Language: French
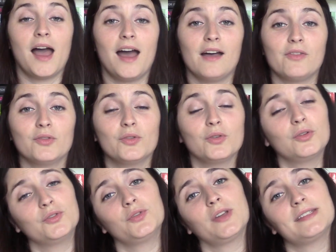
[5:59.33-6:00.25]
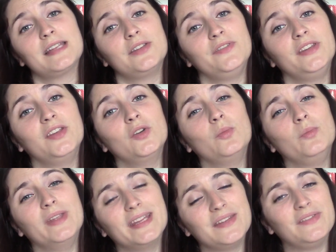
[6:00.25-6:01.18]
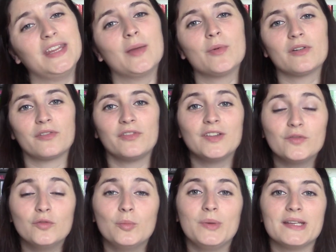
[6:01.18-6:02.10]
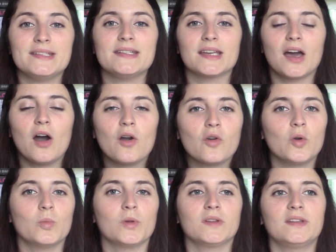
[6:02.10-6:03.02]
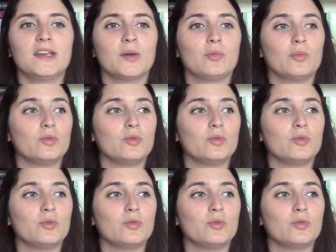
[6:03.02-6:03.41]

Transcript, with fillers: Avant de clôturer cette vidéo, bien évidemment, faites-vous plaisir en commentaire pour